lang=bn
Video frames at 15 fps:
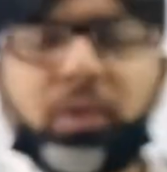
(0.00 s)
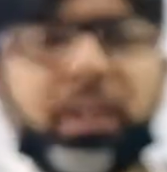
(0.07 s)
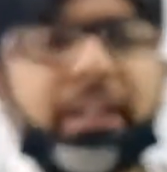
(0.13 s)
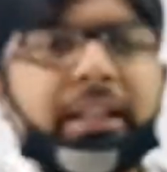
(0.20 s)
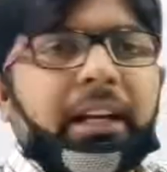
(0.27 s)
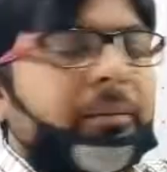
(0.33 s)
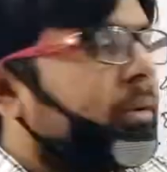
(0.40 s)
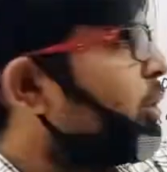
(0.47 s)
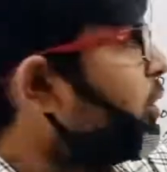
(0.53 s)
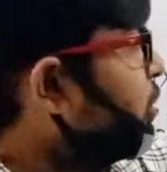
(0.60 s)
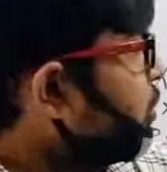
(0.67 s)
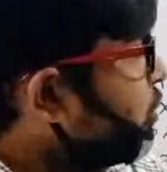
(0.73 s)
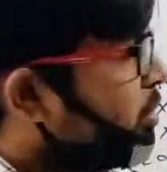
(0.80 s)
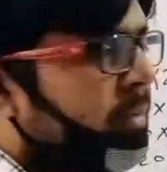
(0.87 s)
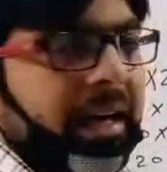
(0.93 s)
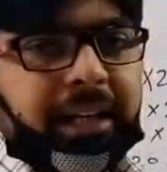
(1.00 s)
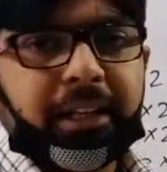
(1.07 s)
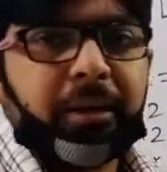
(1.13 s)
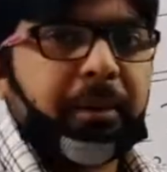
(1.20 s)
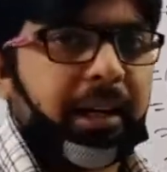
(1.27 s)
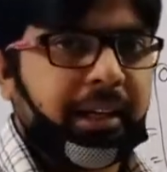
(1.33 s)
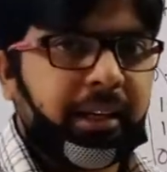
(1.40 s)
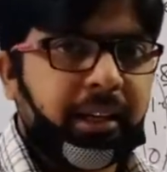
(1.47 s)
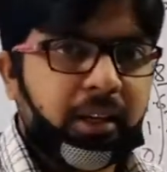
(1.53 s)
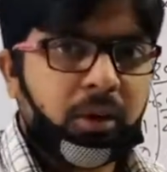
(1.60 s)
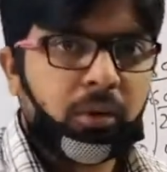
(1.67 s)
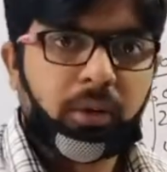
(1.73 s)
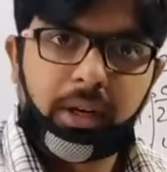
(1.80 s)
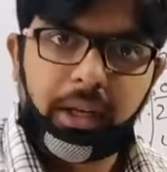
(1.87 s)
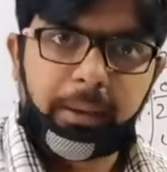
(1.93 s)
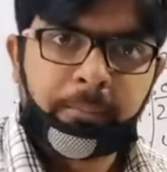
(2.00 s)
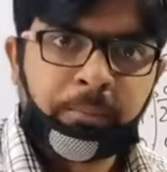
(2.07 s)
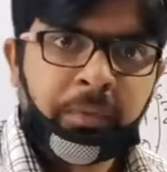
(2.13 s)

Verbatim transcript: সংখ্যা থাকবে তখন তুমি ভাগ দিবাই ওকে